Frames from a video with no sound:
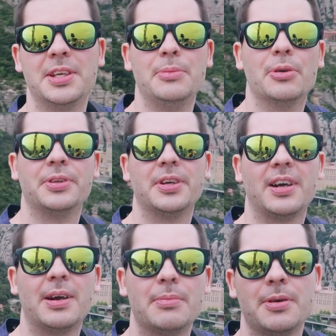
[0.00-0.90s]
одноименный
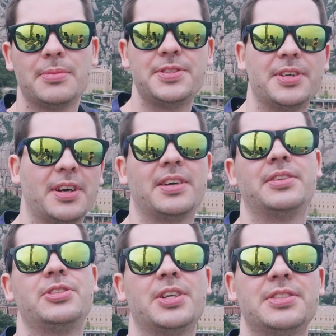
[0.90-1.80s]
храм Монсеррат.
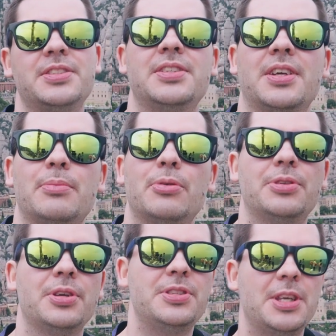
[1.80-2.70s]
Сейчас здесь
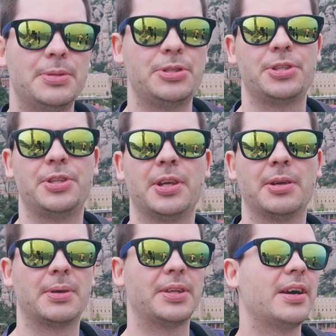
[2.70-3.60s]
работает
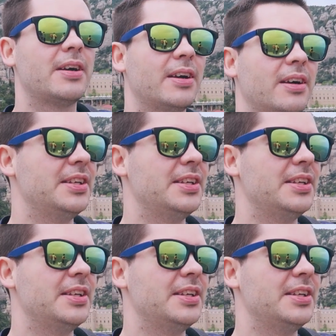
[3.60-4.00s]
74 монаха.